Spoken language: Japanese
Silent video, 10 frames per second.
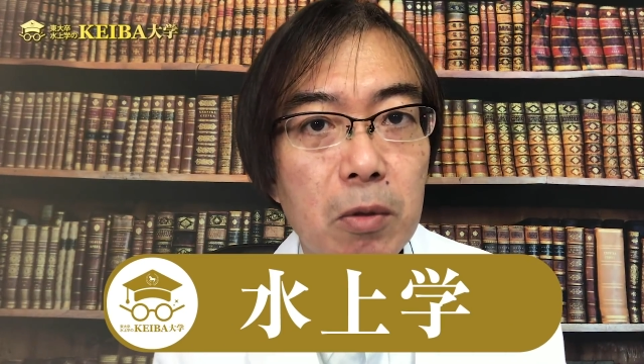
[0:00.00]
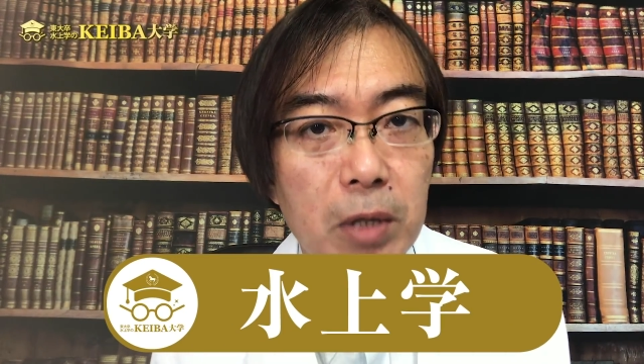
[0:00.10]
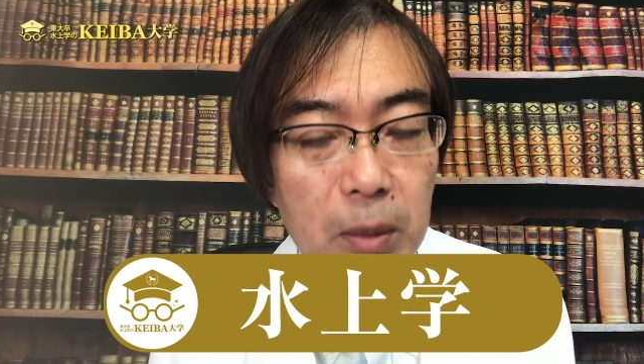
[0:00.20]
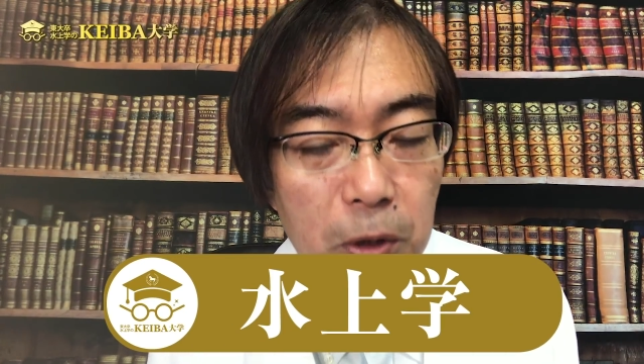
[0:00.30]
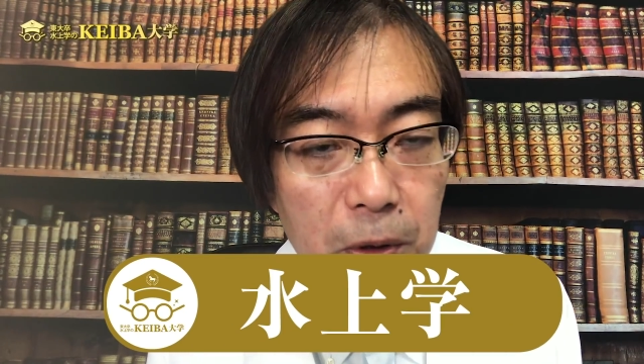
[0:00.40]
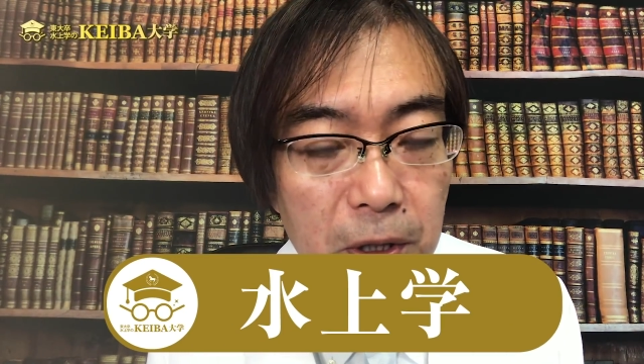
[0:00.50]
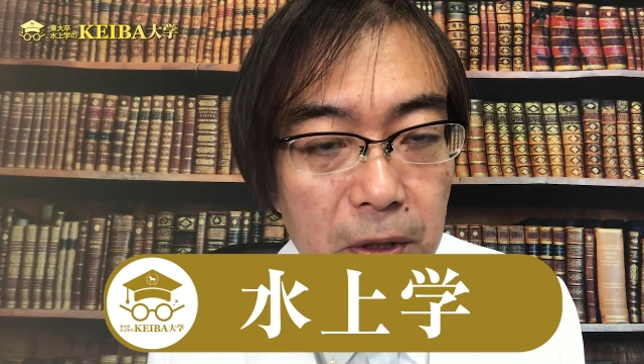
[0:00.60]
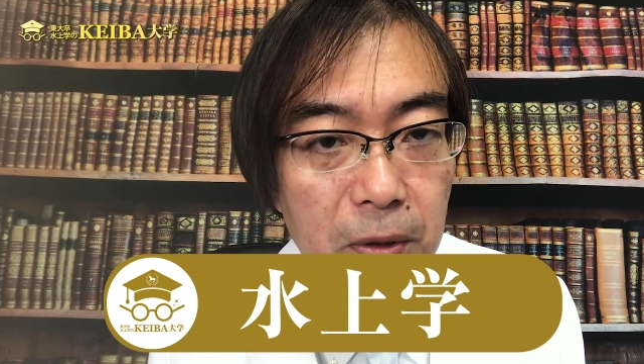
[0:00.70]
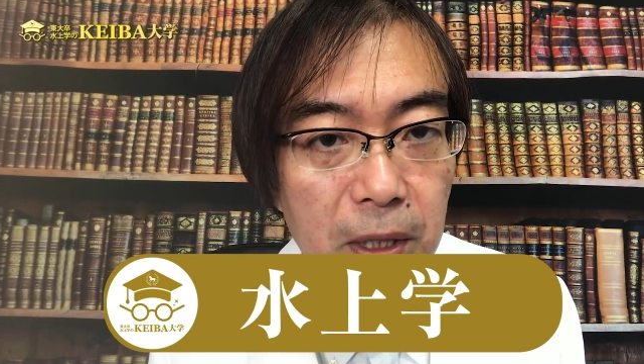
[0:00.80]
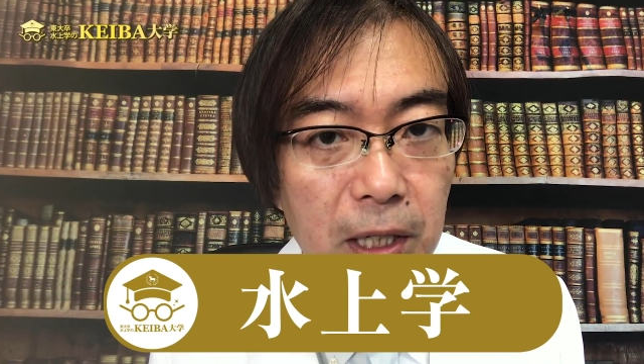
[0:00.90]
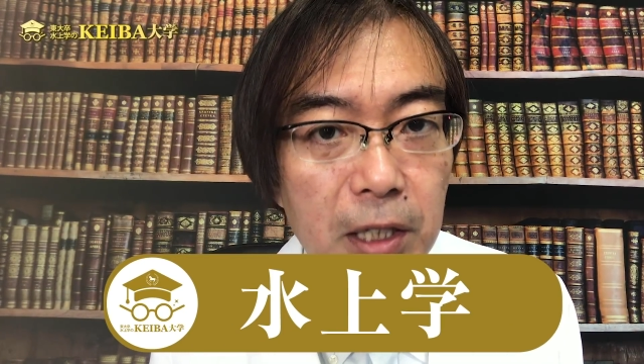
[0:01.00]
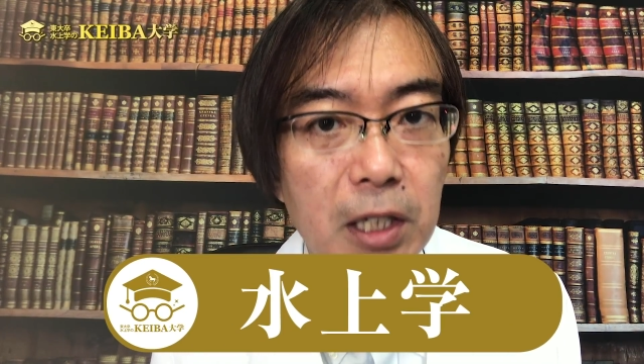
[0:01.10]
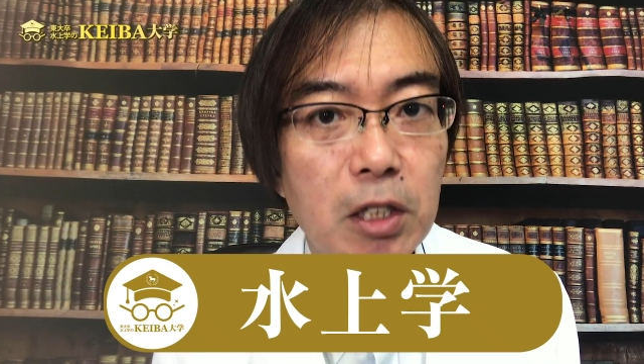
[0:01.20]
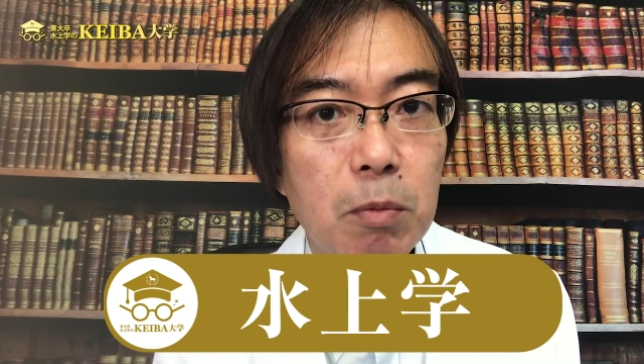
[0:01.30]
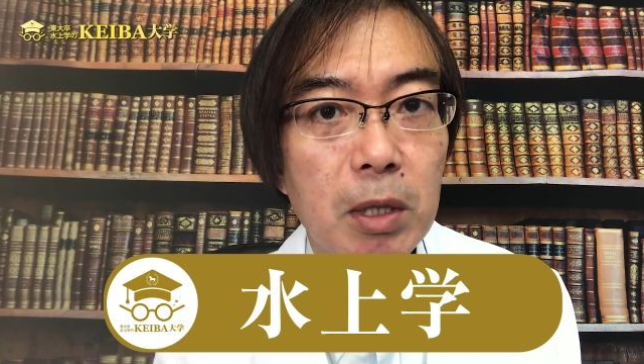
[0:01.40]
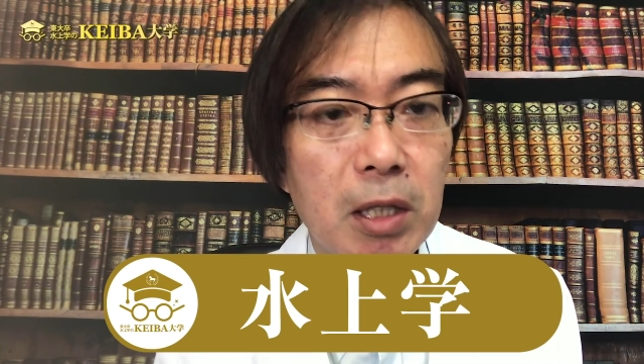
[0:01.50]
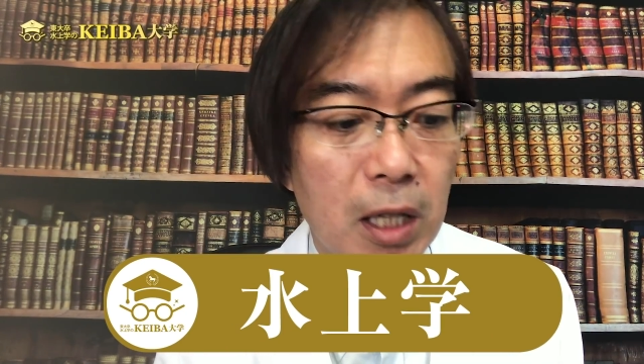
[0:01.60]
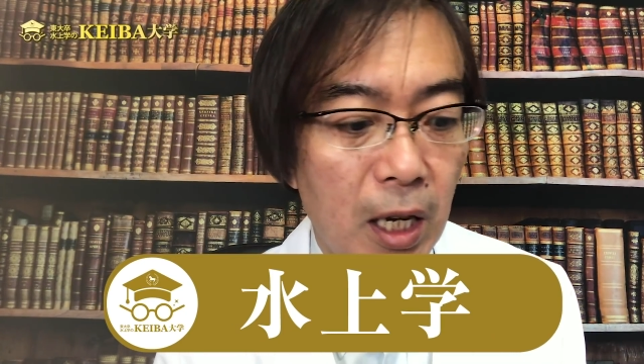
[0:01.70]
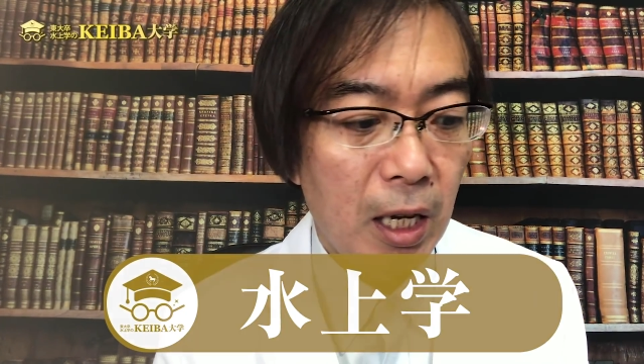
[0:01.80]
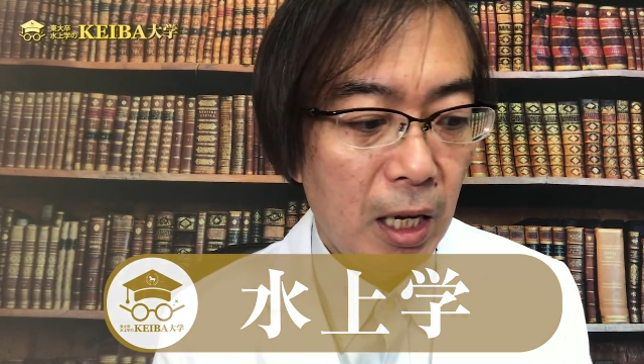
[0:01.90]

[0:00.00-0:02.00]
今回もよろしくお願いいたします。